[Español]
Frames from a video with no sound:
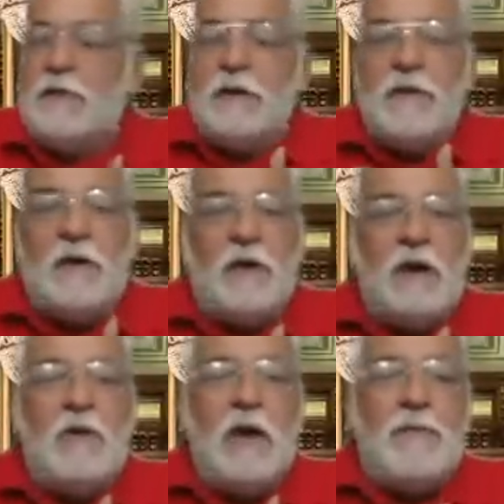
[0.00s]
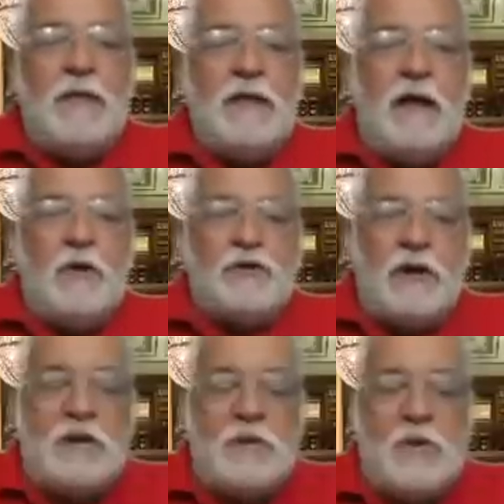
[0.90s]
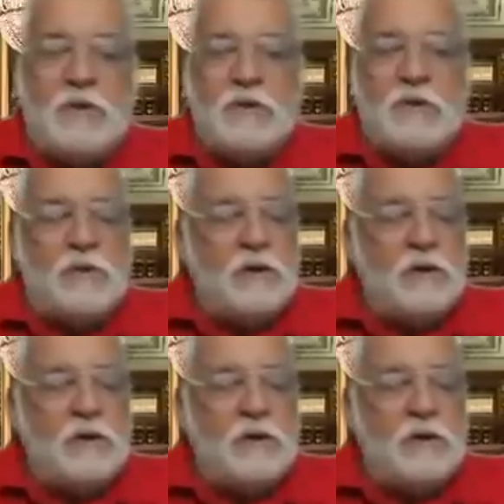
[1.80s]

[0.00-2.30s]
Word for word: primero que le voy a pedir a José Lebrón